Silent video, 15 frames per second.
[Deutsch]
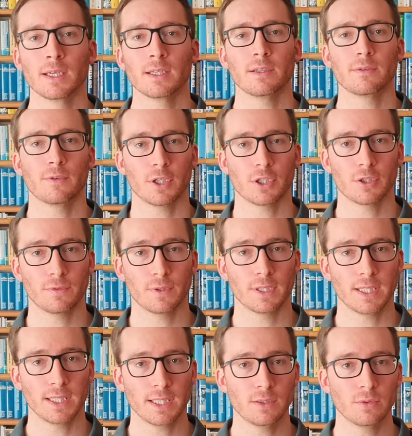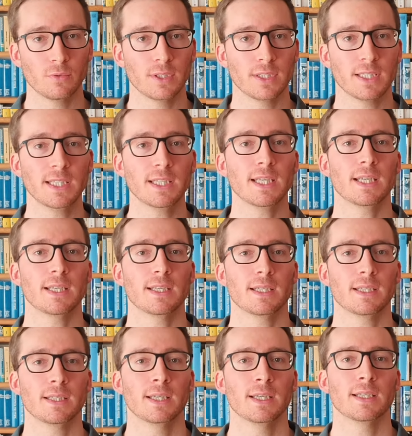Die Forscher verglichen nun
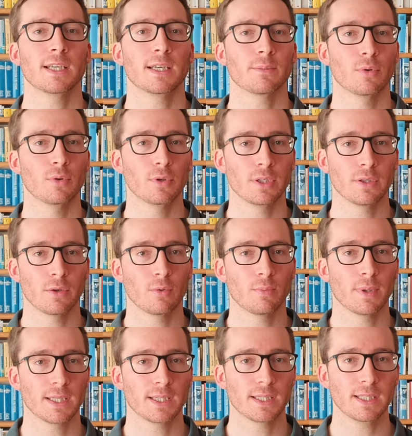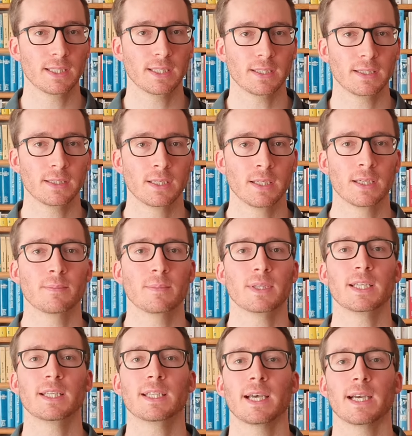diejenigen, die an Polyneuropathie litten, mit
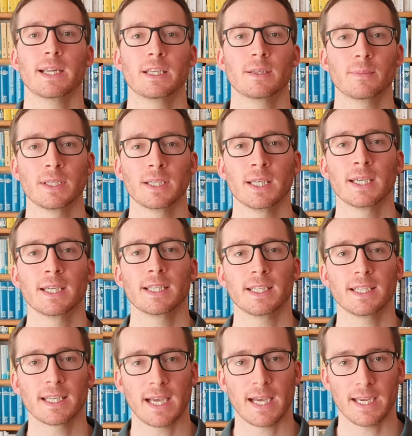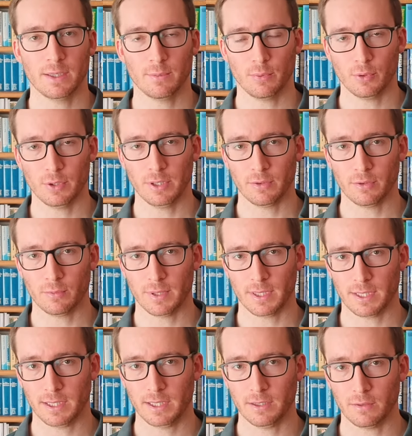den Teilnehmern, die keine
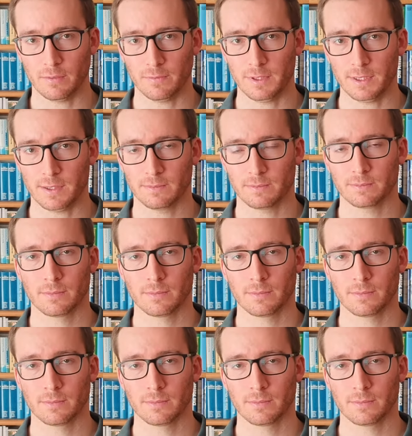Polyneuropathie aufwiesen.